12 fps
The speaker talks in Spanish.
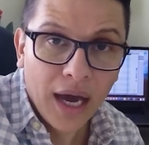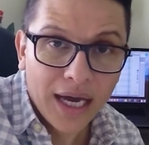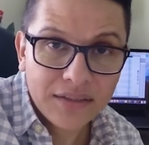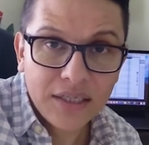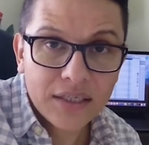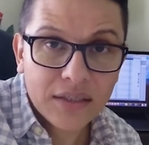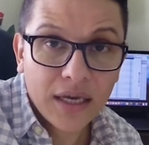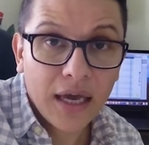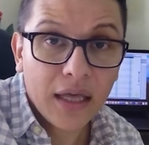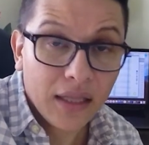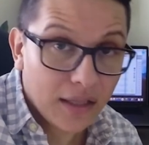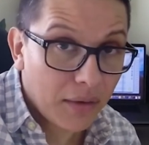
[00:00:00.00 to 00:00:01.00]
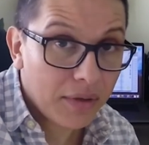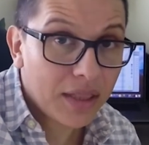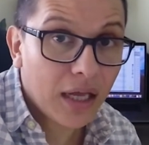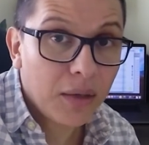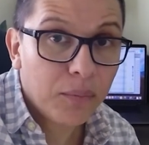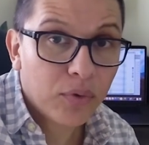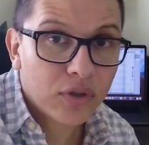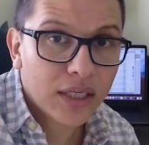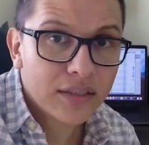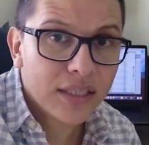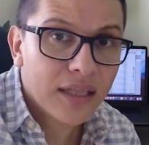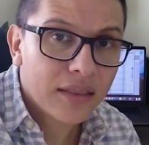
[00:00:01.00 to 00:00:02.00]
Así es que de vital
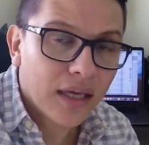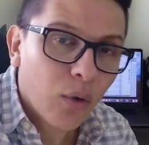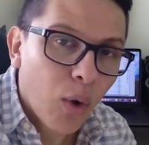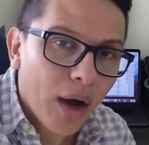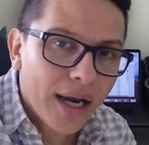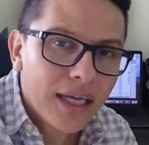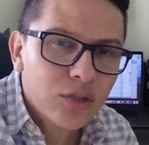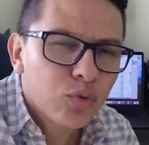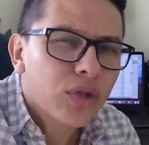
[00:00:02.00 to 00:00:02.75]
importancia ante Juárez,